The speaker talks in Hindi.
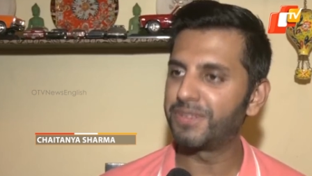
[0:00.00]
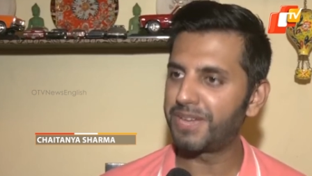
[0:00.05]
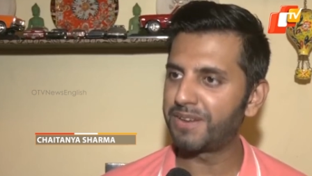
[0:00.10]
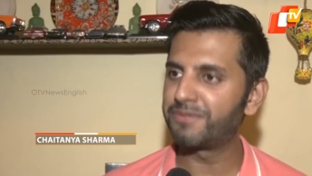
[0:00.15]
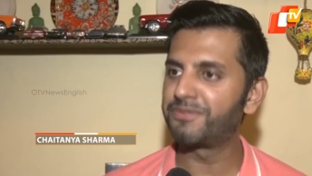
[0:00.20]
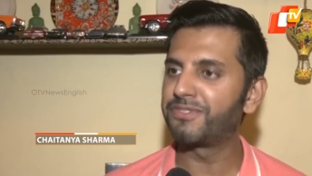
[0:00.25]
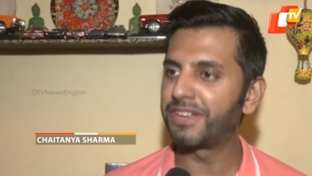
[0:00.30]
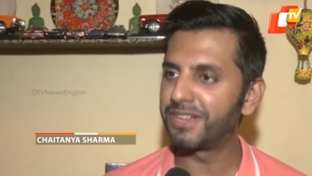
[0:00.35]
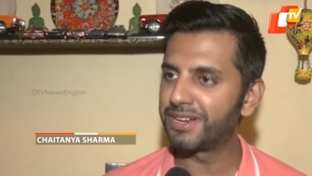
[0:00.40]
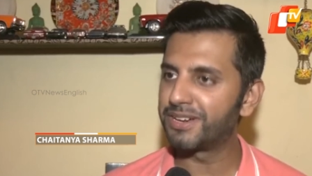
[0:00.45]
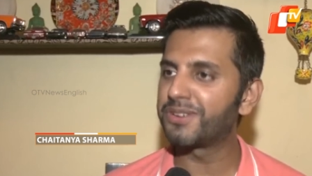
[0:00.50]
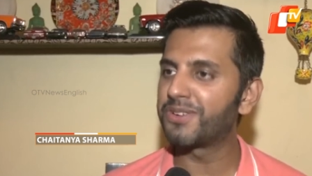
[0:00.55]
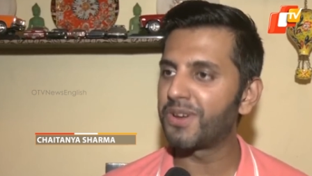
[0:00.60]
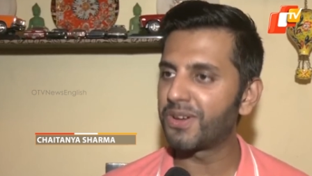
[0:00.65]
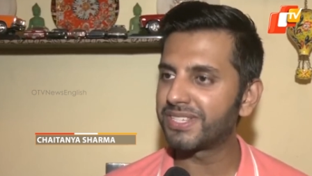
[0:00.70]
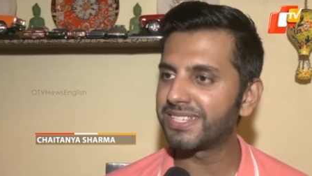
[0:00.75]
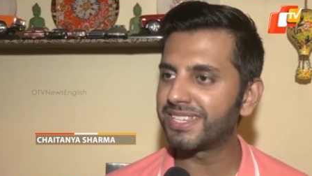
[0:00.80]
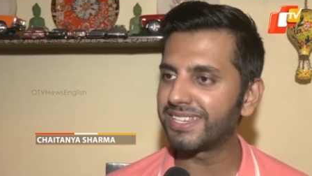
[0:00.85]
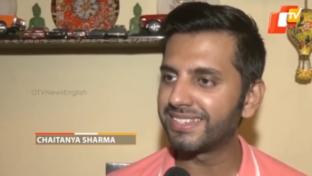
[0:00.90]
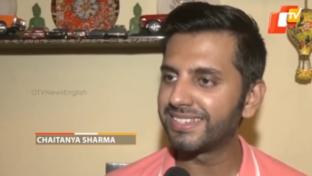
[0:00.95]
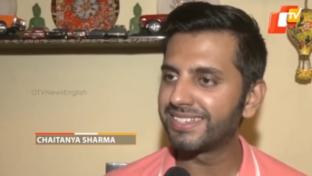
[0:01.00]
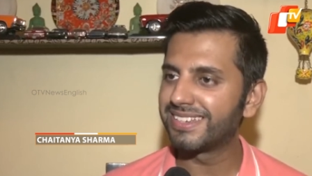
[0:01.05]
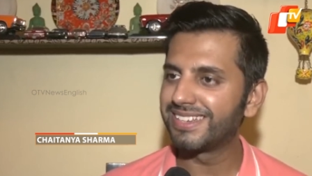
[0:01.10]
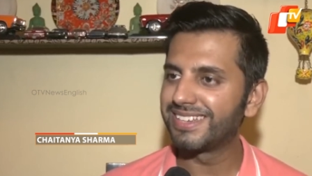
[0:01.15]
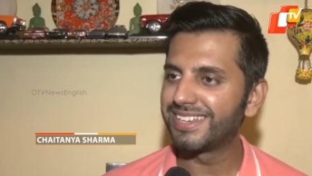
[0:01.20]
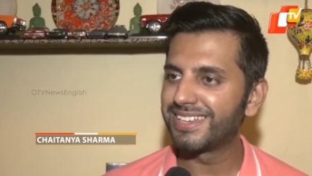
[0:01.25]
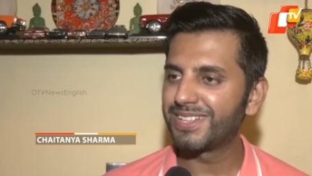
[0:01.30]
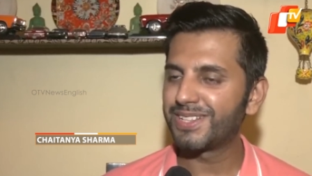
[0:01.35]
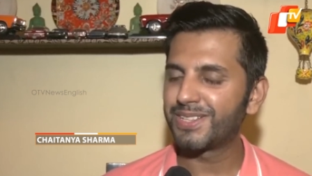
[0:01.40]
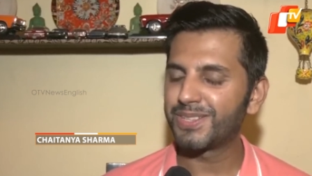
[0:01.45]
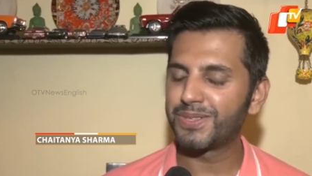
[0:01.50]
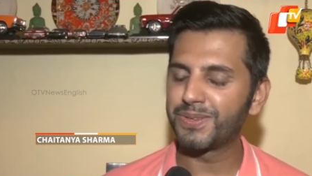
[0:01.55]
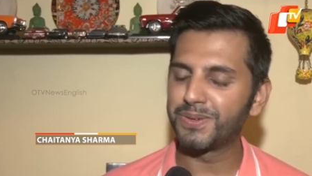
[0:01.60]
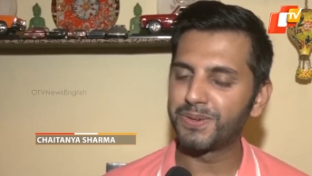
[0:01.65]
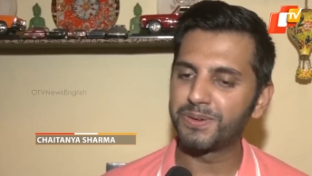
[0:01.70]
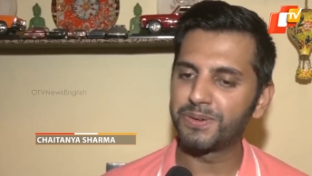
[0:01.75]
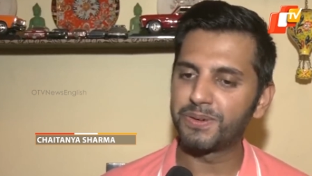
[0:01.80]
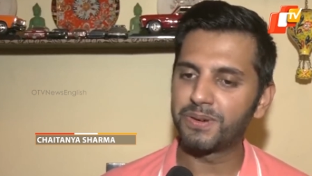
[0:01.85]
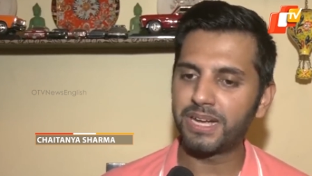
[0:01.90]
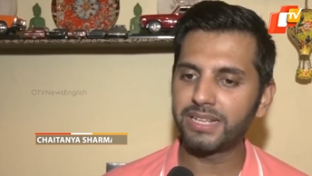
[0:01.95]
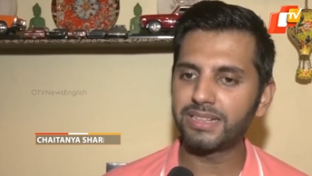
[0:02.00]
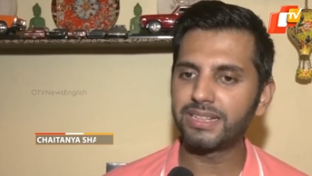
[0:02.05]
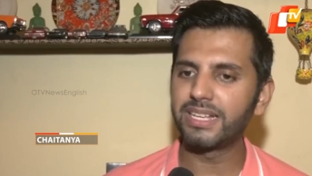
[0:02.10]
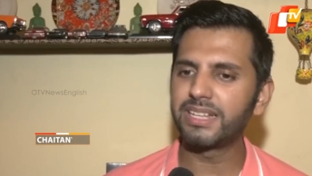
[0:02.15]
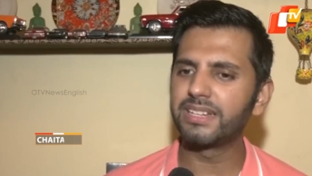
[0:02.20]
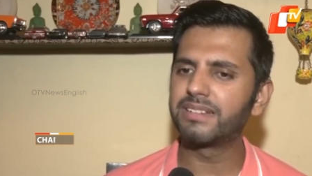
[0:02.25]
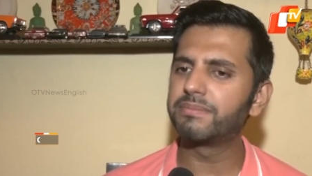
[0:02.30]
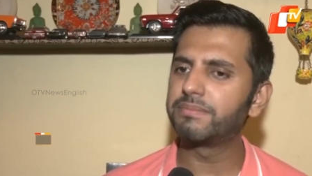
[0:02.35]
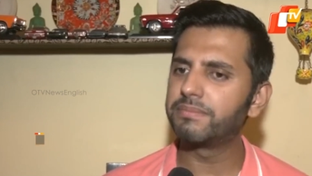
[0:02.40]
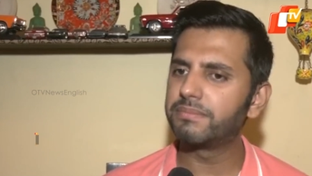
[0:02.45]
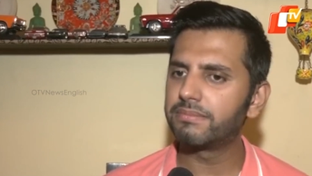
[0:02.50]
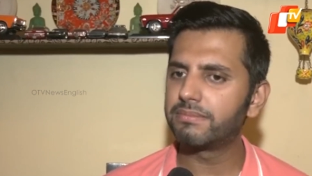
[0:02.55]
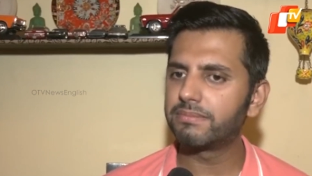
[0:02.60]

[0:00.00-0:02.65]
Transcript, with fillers: वे आर फिंगर क्रॉस है तो आई थिंक